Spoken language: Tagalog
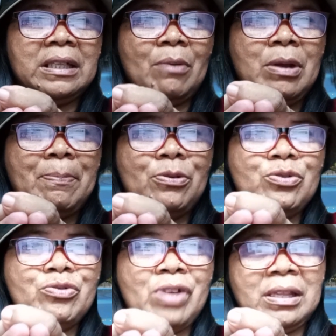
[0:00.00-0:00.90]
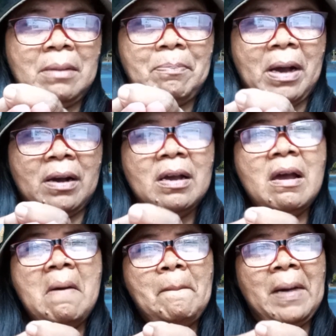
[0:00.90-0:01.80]
gawin po natin pang
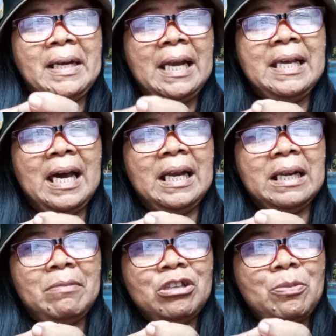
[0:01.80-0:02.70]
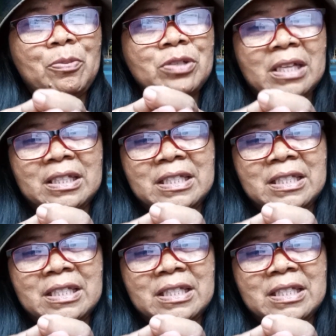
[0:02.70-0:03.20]
madalian, remedyo po sa